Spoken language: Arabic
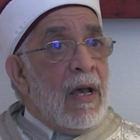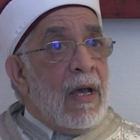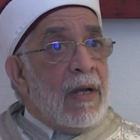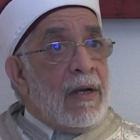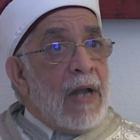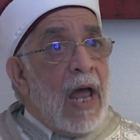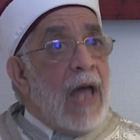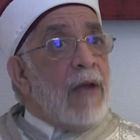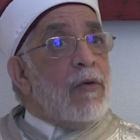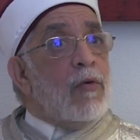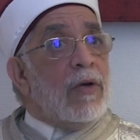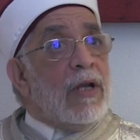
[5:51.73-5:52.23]

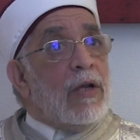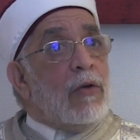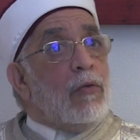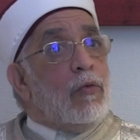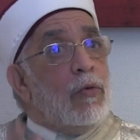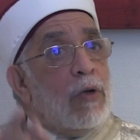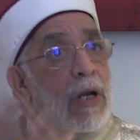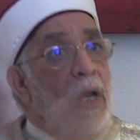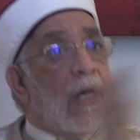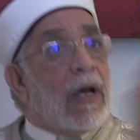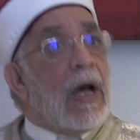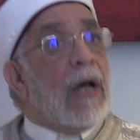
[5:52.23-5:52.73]
نحن
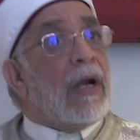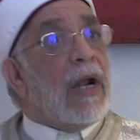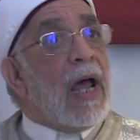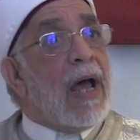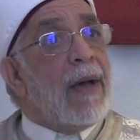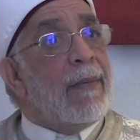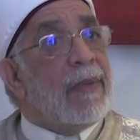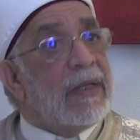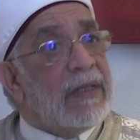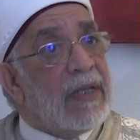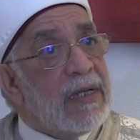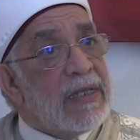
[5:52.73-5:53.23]
ندعو إلى
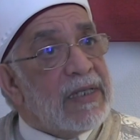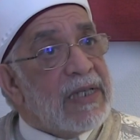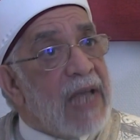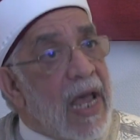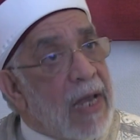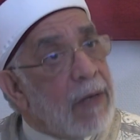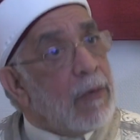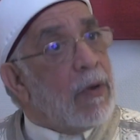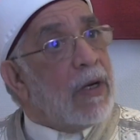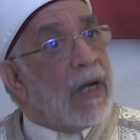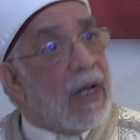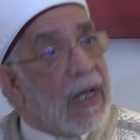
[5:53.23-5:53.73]
كرامة
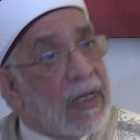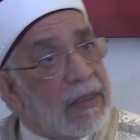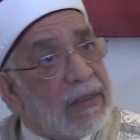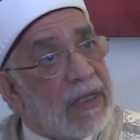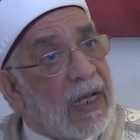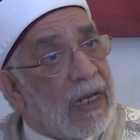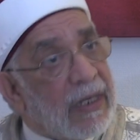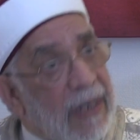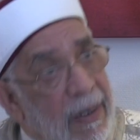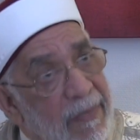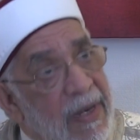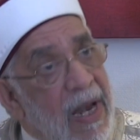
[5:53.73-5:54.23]
الإنسان ولقد
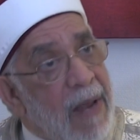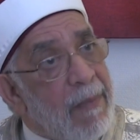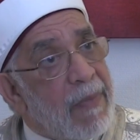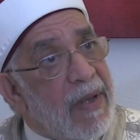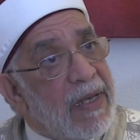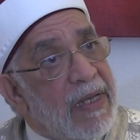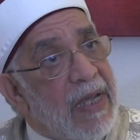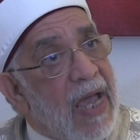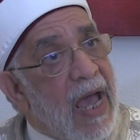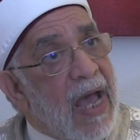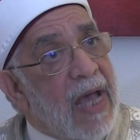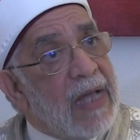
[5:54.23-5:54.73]
كرمنا
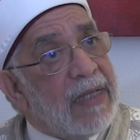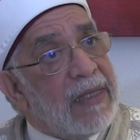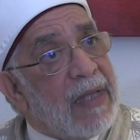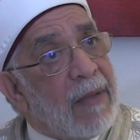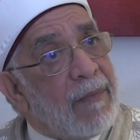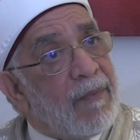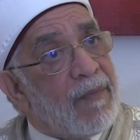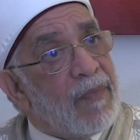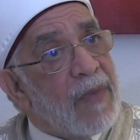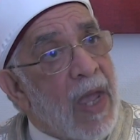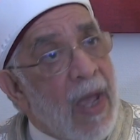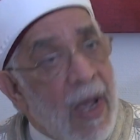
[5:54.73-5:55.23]
بني
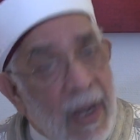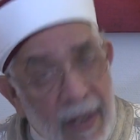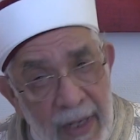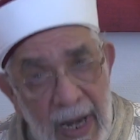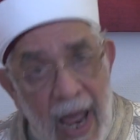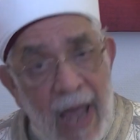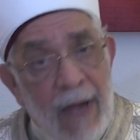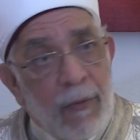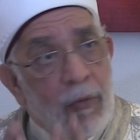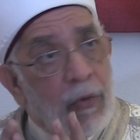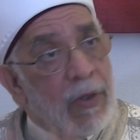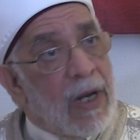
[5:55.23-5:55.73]
آدم
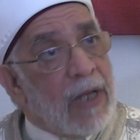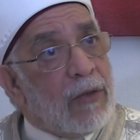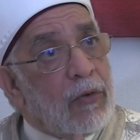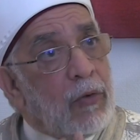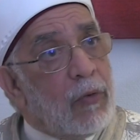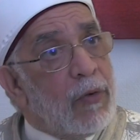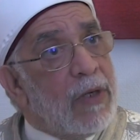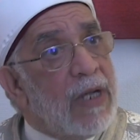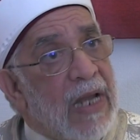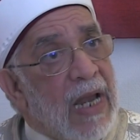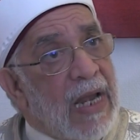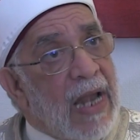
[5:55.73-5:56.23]
نحن
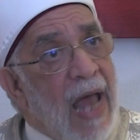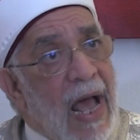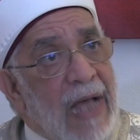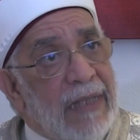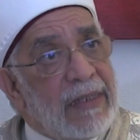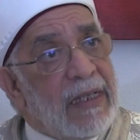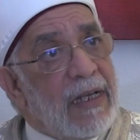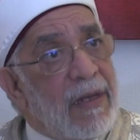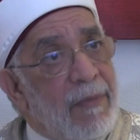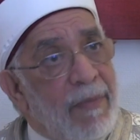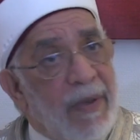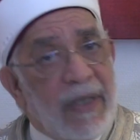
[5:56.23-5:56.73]
ندعو إلى
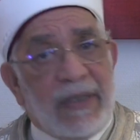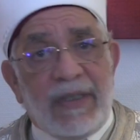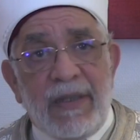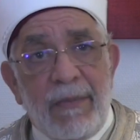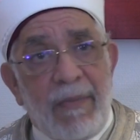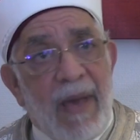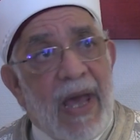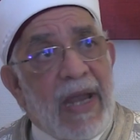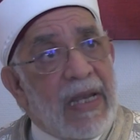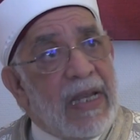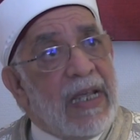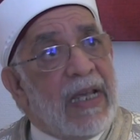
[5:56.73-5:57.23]
العدل
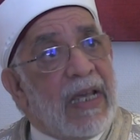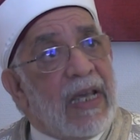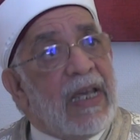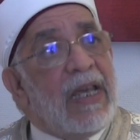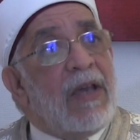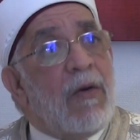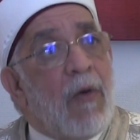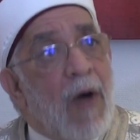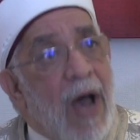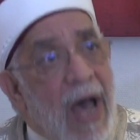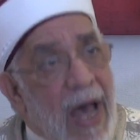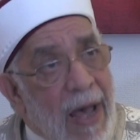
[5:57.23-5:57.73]
باعتباره
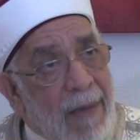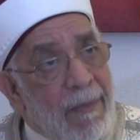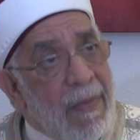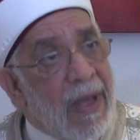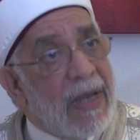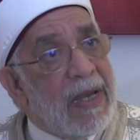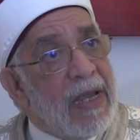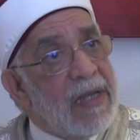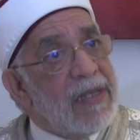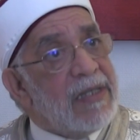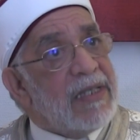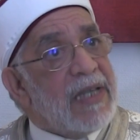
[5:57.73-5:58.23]
قوام
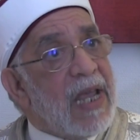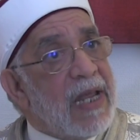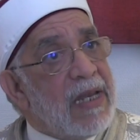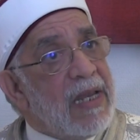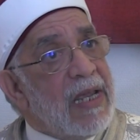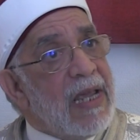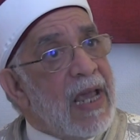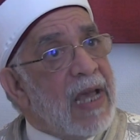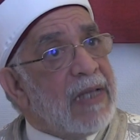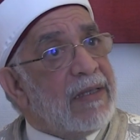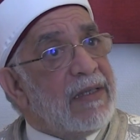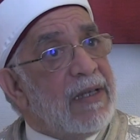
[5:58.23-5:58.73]

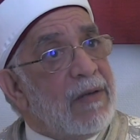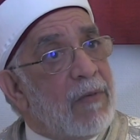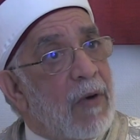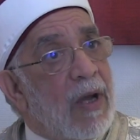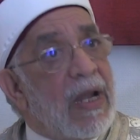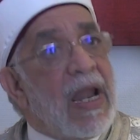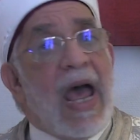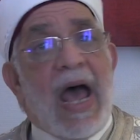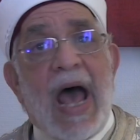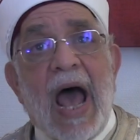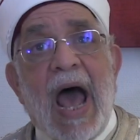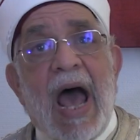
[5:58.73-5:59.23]
الإنسانية
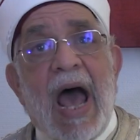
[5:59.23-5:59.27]
ولا